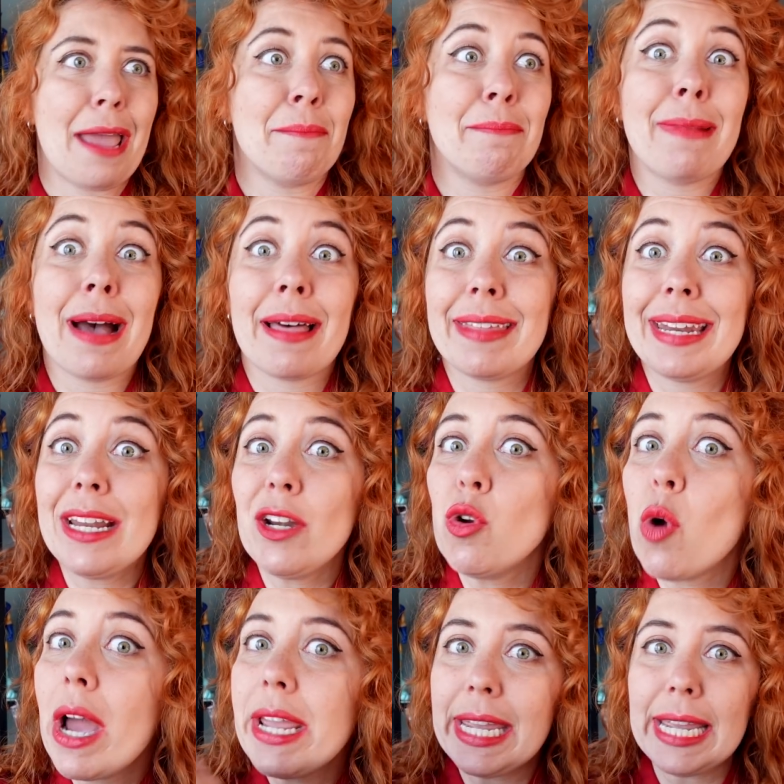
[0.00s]
En Madrid
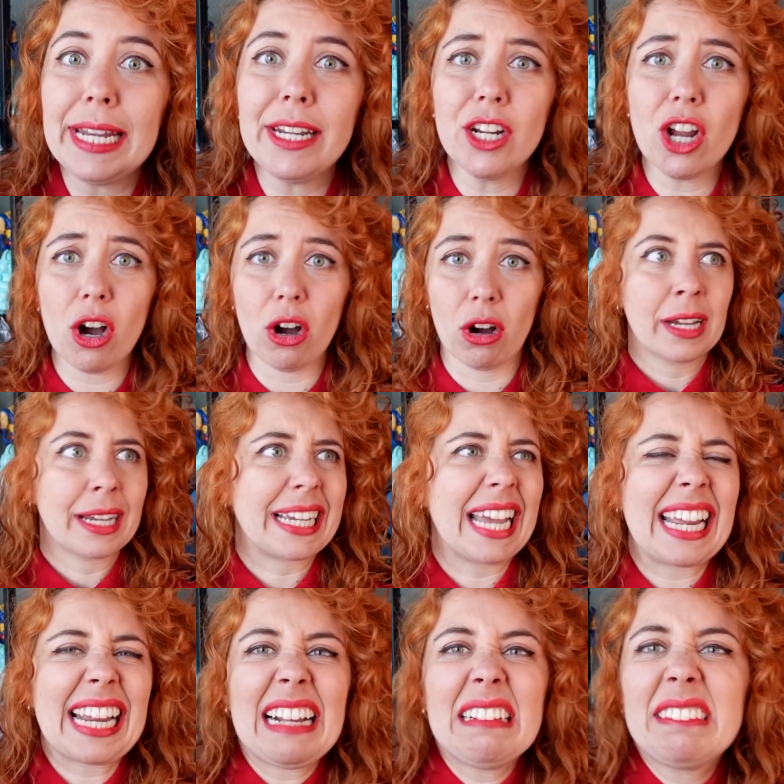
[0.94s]
no hay himno.
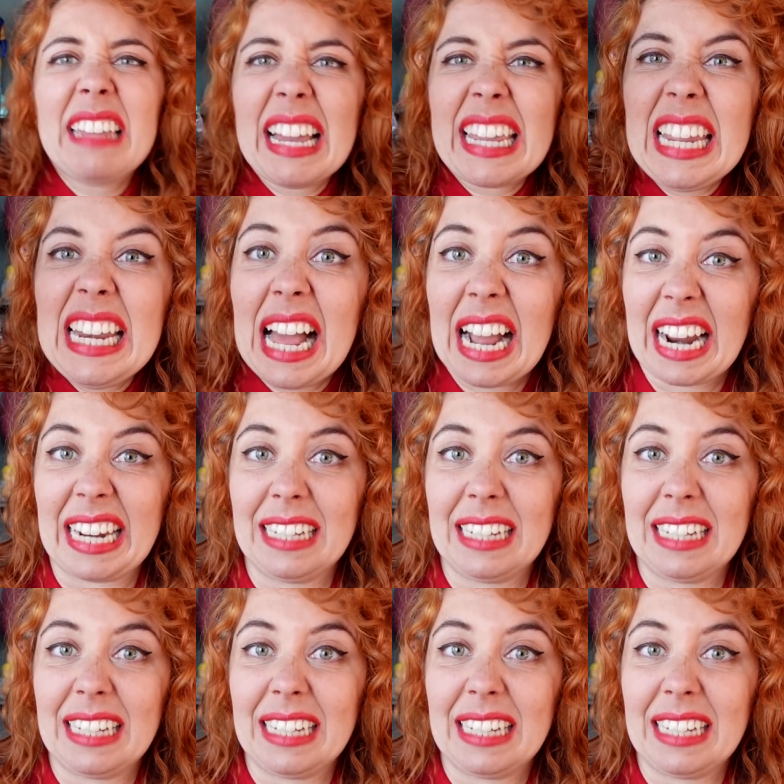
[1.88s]
¿Qué canta aquí la